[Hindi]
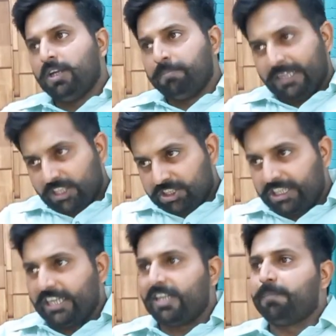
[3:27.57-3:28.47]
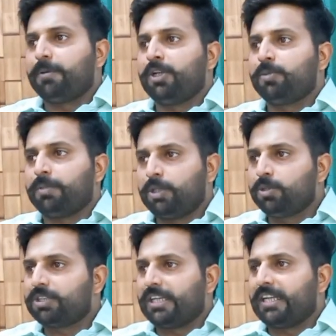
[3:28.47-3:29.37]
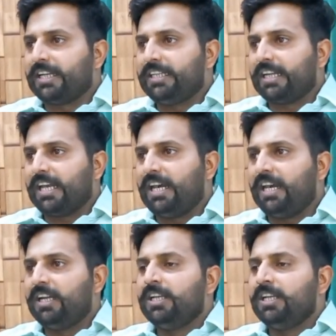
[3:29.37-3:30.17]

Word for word: मजिस्ट्रेट ने प्रोड्यूस करने के लिए कहा